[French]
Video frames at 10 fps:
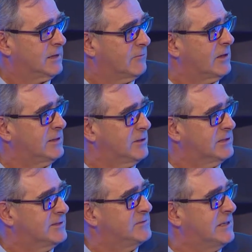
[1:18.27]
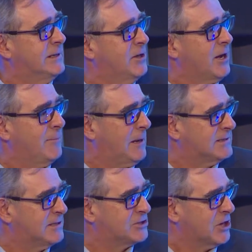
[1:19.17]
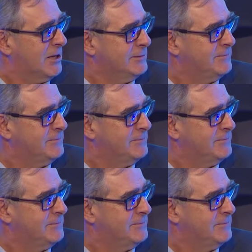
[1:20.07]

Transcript: va être difficile de remplacer Jean.